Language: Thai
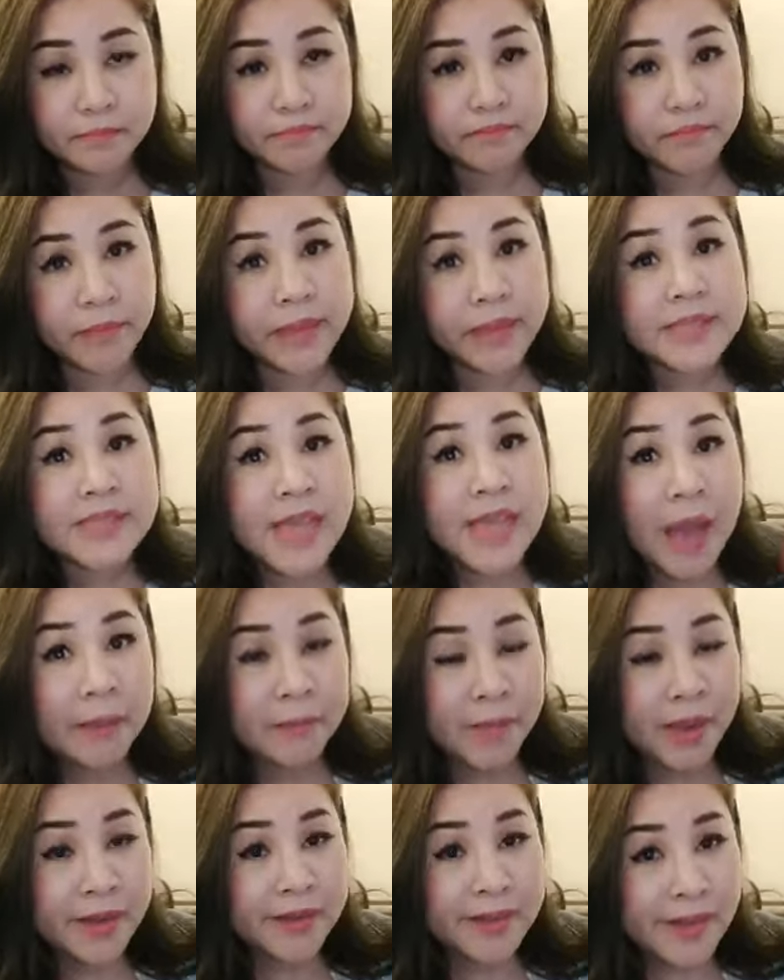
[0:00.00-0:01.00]
ไม่สา
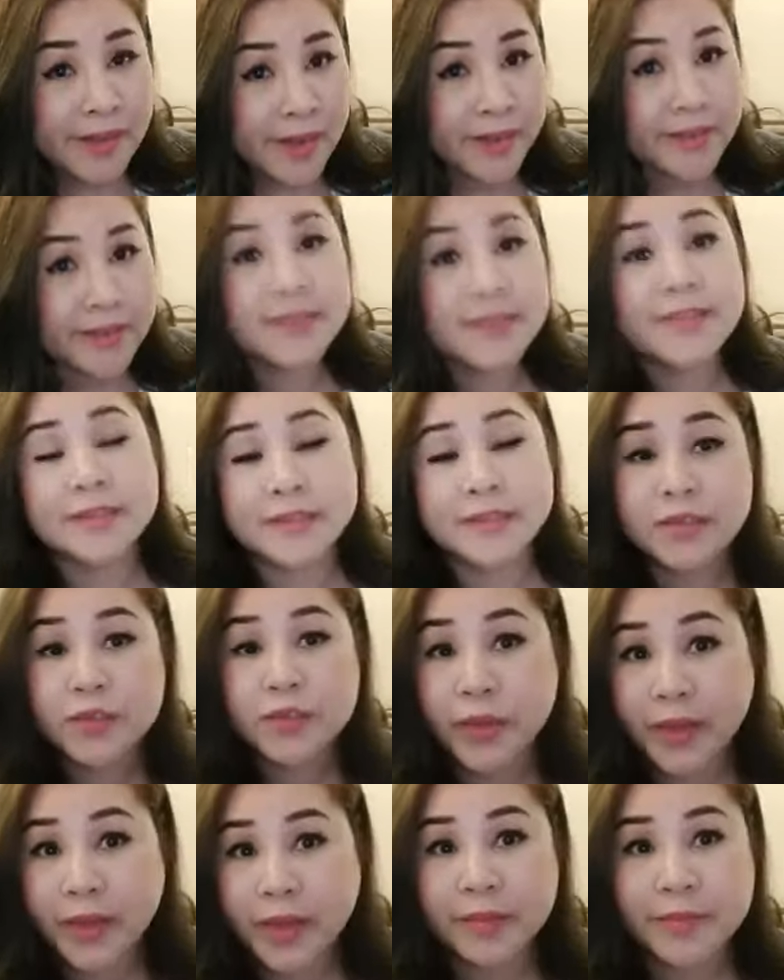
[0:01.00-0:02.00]
มารถรักในสิ่งที่
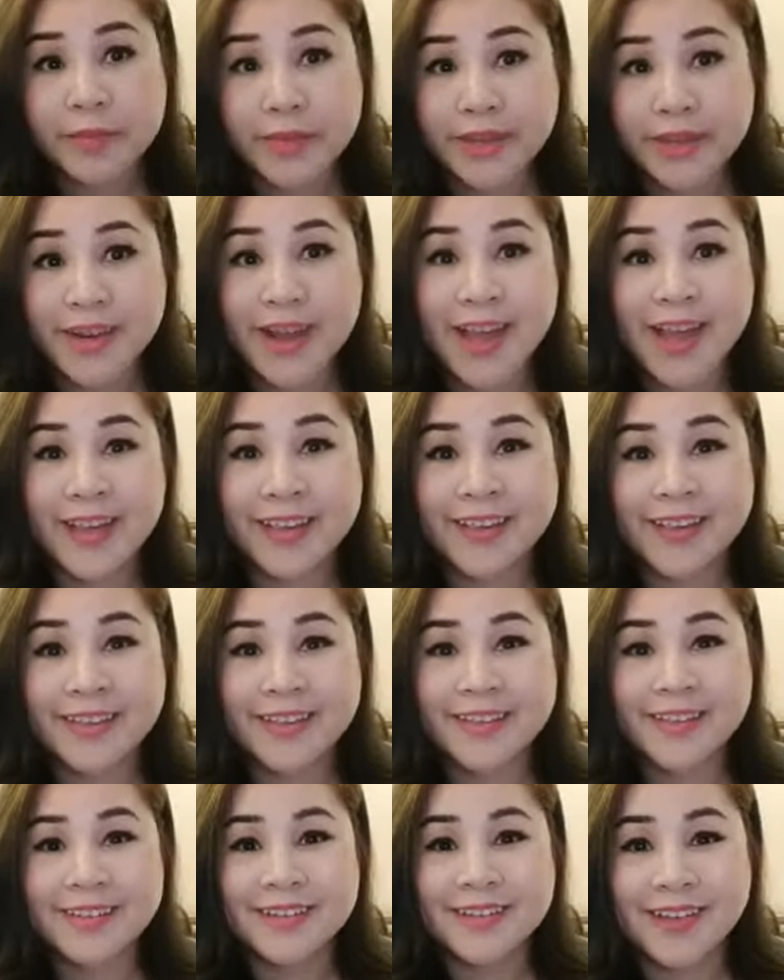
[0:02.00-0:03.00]
ตัวเองมีได้
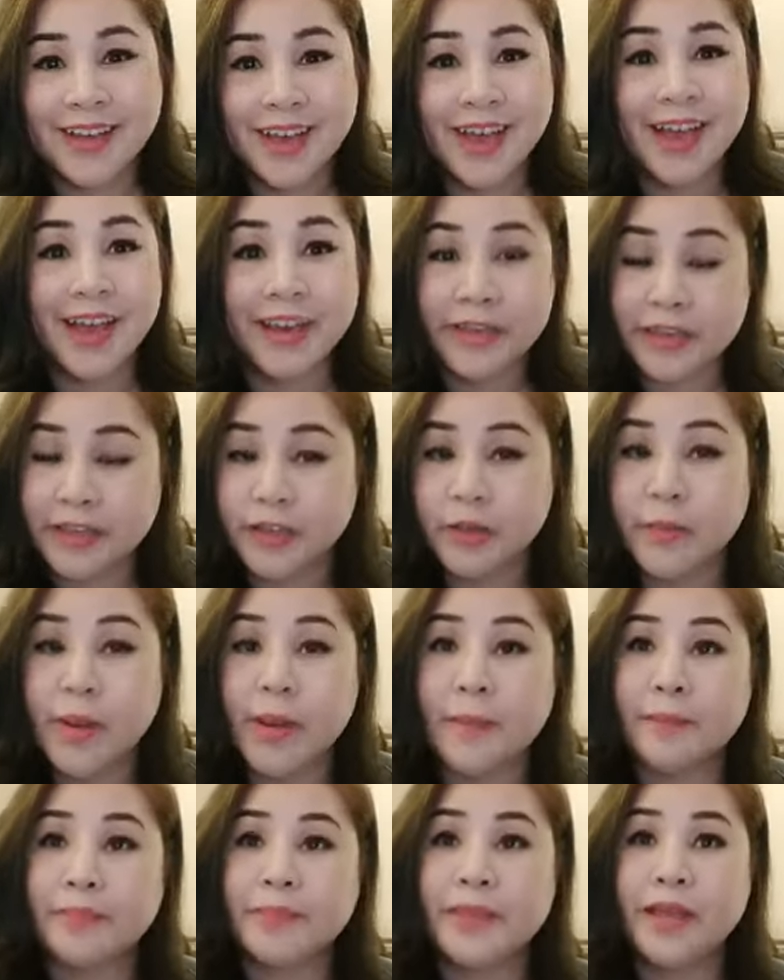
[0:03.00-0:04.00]
นะคะอันนี้ก็แบ
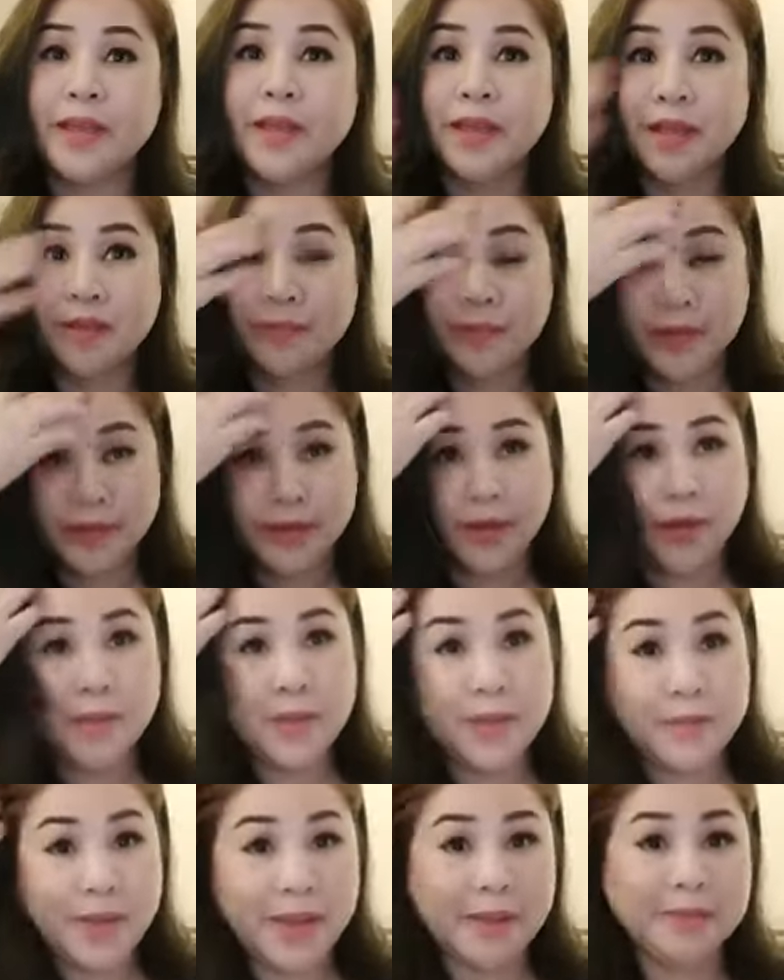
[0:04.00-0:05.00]
บเหมือนเอา
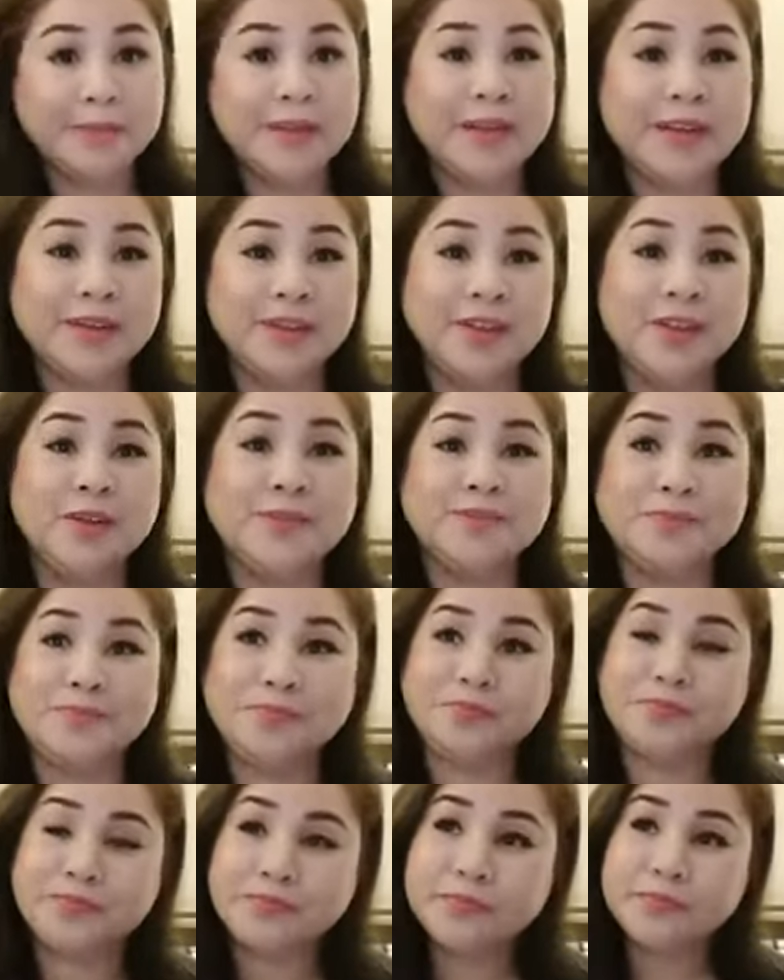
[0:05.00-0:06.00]
มาแบ่งปันเนาะ
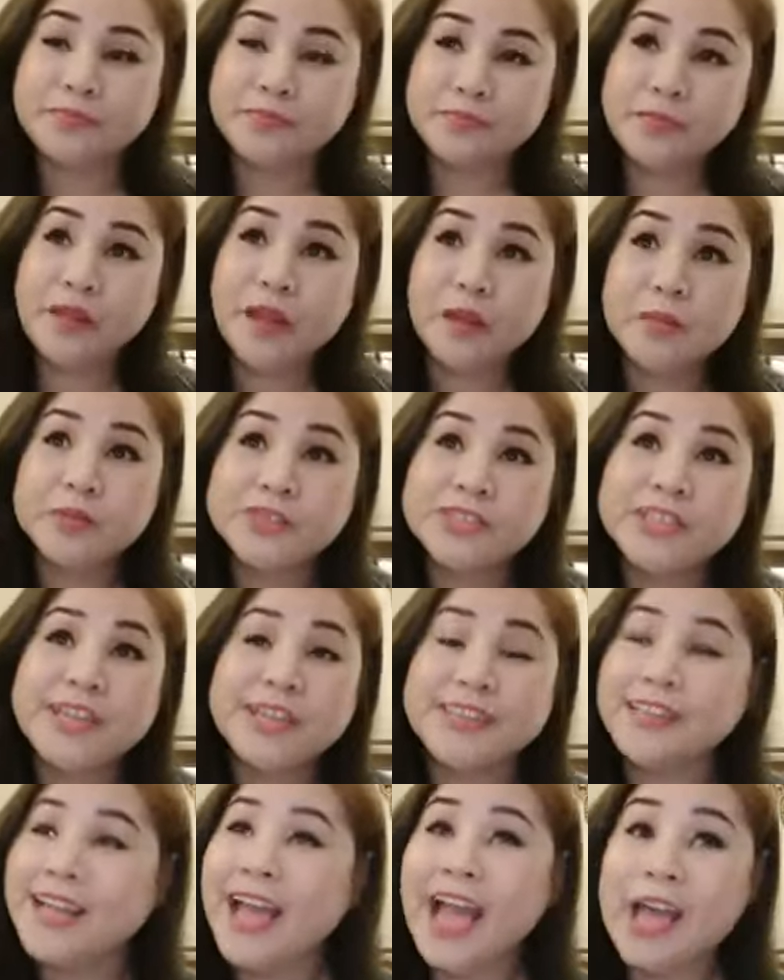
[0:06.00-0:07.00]
ฉะ
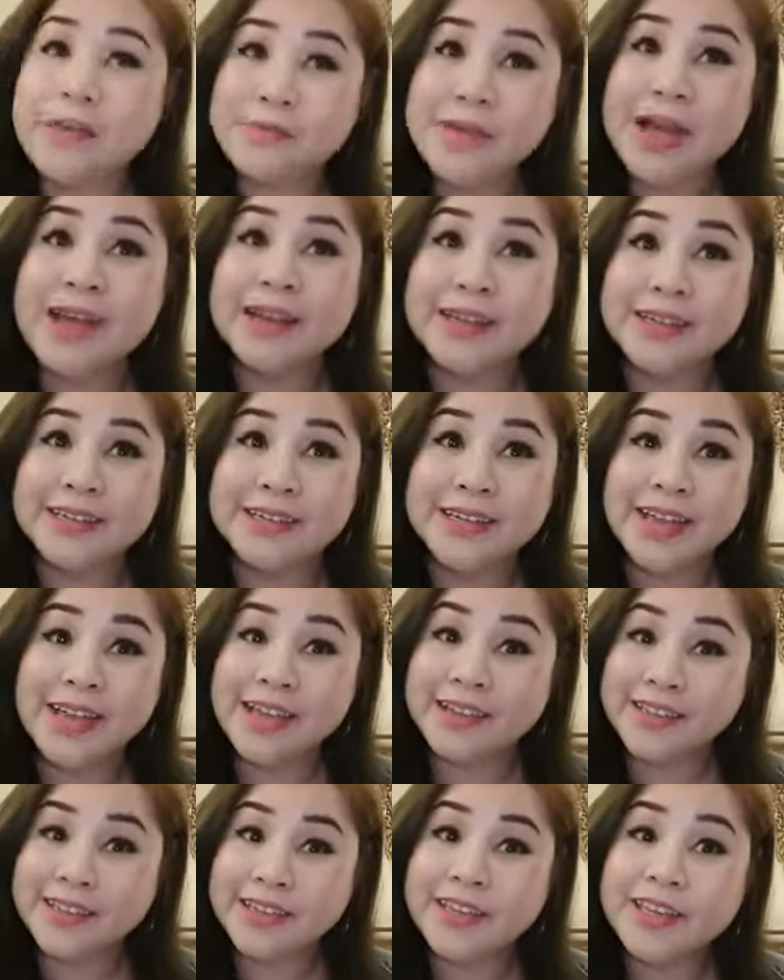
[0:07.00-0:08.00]
นั้นง่ายมากเลยนะ
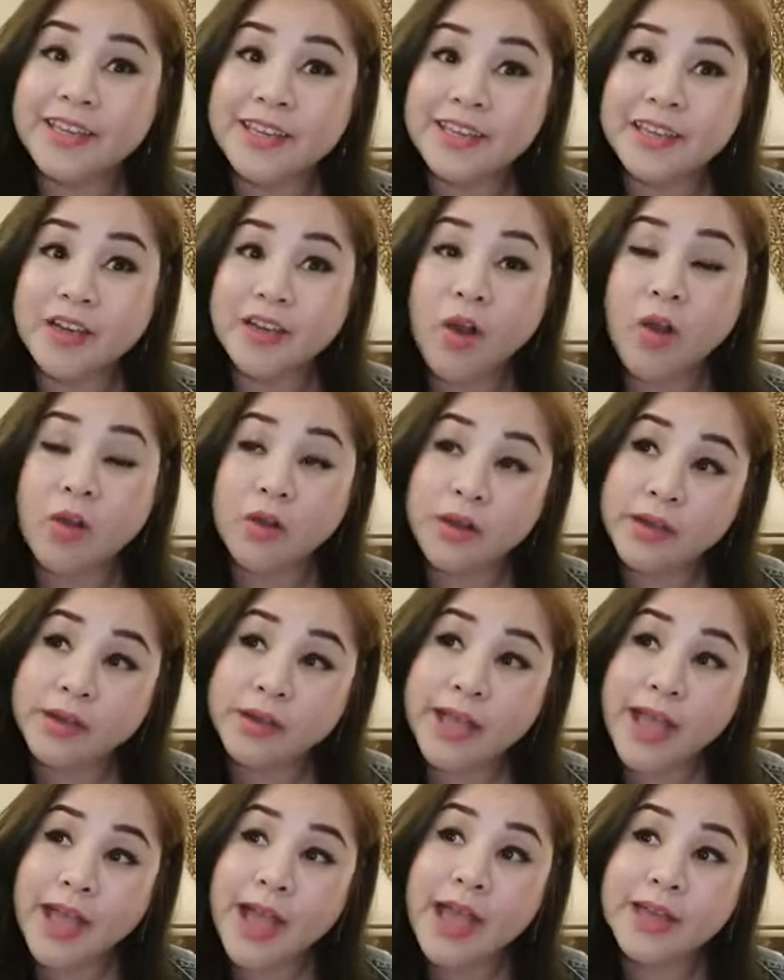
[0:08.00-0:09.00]
คะคีย์ของ
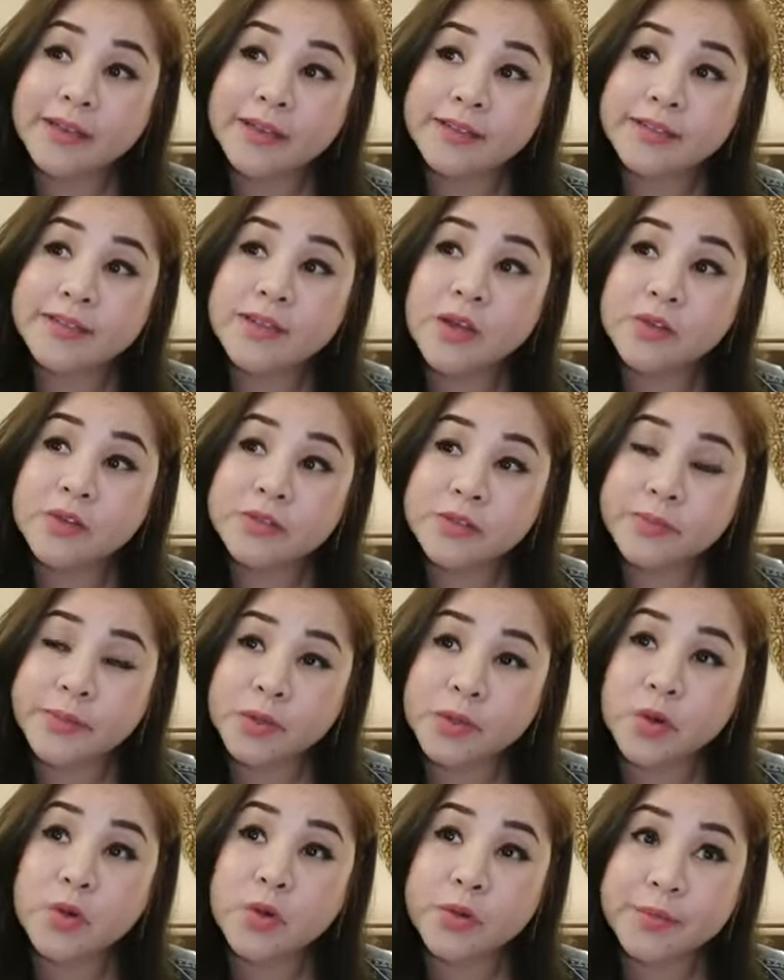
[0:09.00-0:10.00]
การที่เราจะเป็
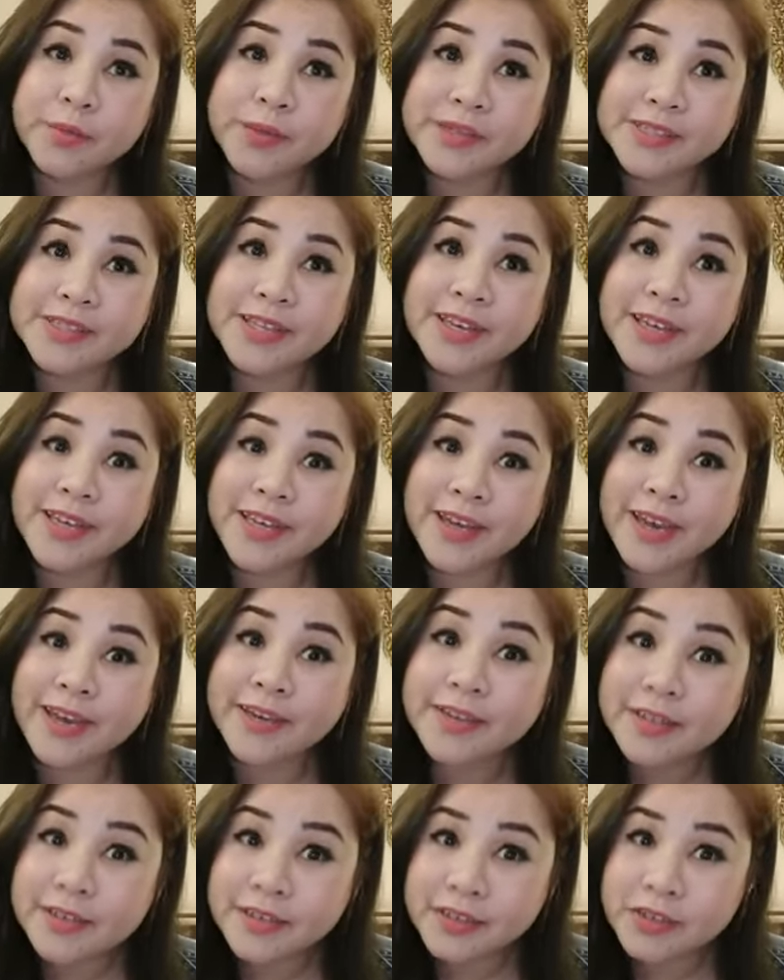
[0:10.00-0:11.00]
นคนมีเสน่ห์และ
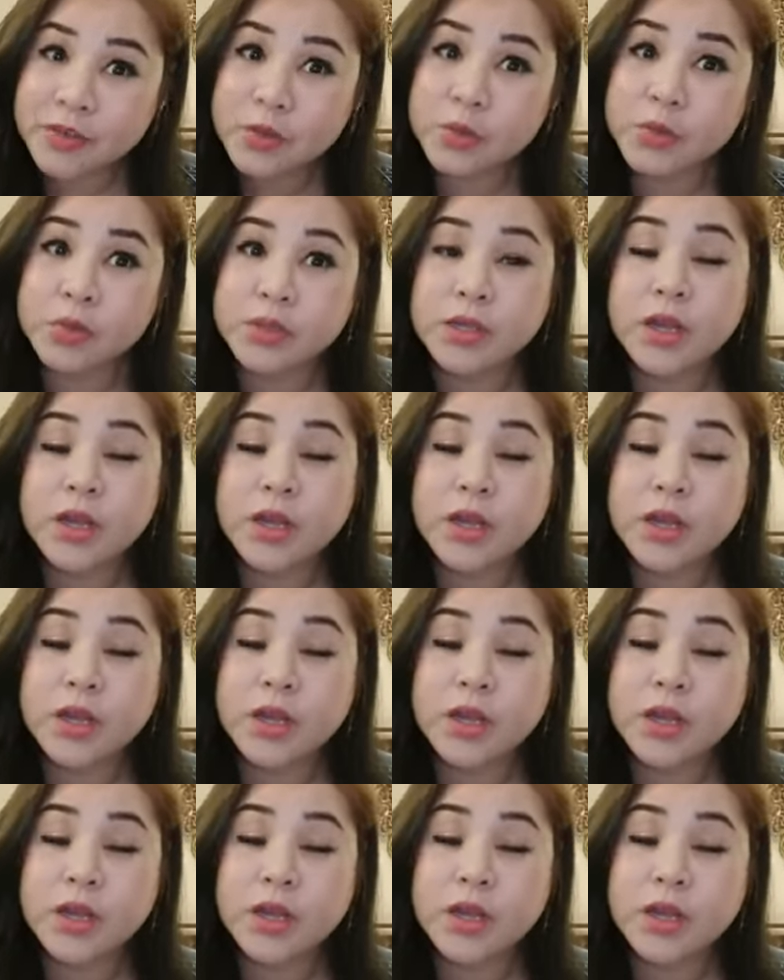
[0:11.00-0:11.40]
ดึงดูด